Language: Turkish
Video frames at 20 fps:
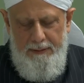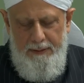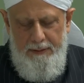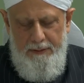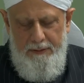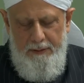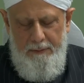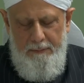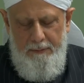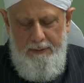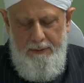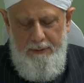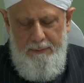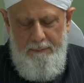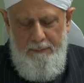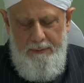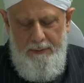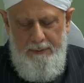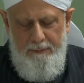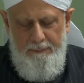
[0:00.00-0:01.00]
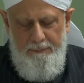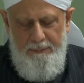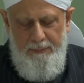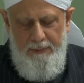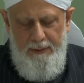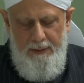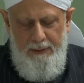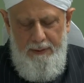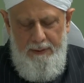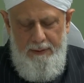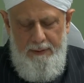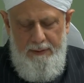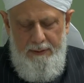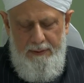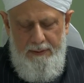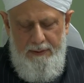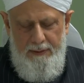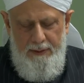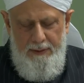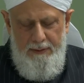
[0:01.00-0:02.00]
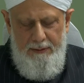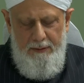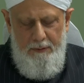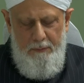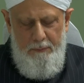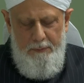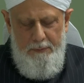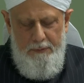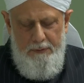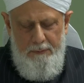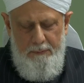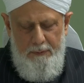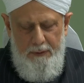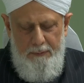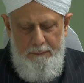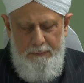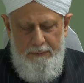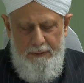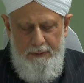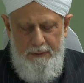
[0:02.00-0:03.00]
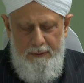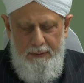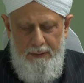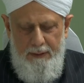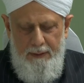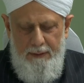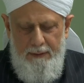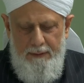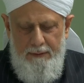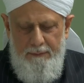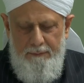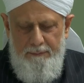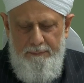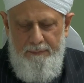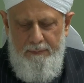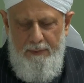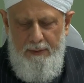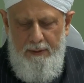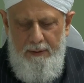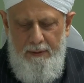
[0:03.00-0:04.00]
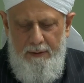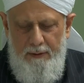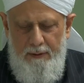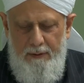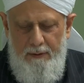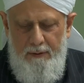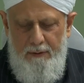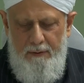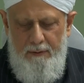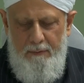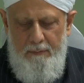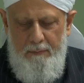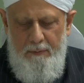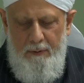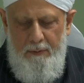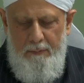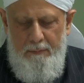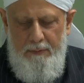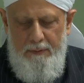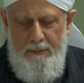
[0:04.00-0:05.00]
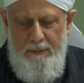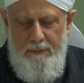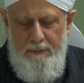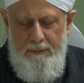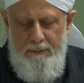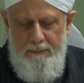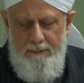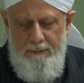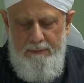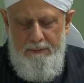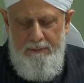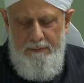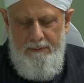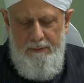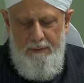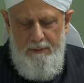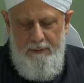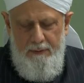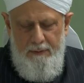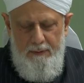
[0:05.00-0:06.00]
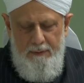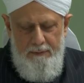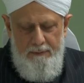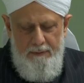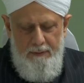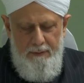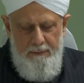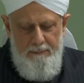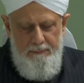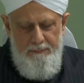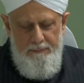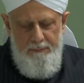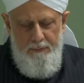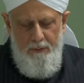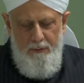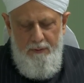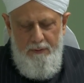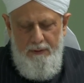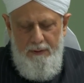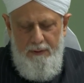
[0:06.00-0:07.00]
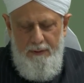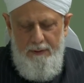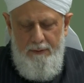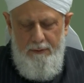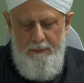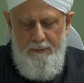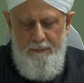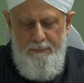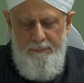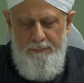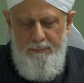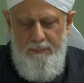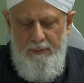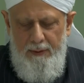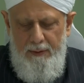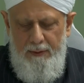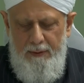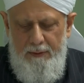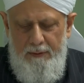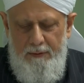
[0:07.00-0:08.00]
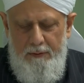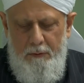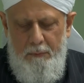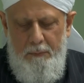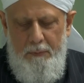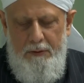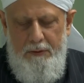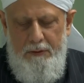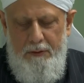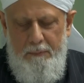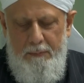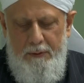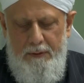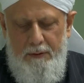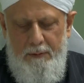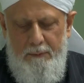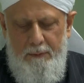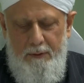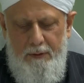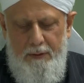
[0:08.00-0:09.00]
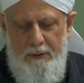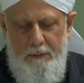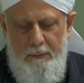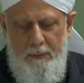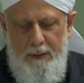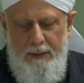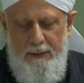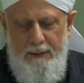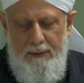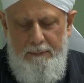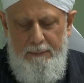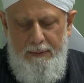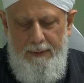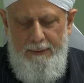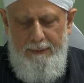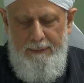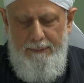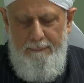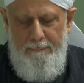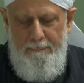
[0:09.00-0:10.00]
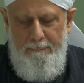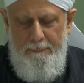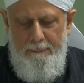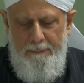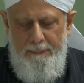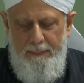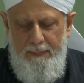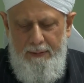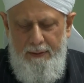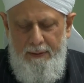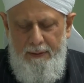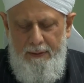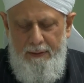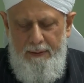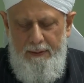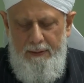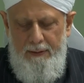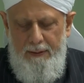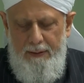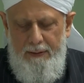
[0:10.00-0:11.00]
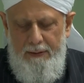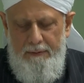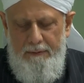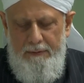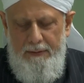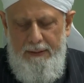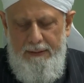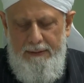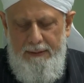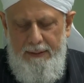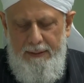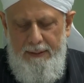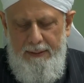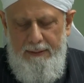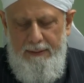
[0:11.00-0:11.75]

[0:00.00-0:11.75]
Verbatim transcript: Banu Nadir'in e, liderlerinden Amara bin Harş, Ey Museviler bütün hayatınız boyunca bana itiraz ettiniz. Fakat bugün ne söylüyorsam beni dinleyin.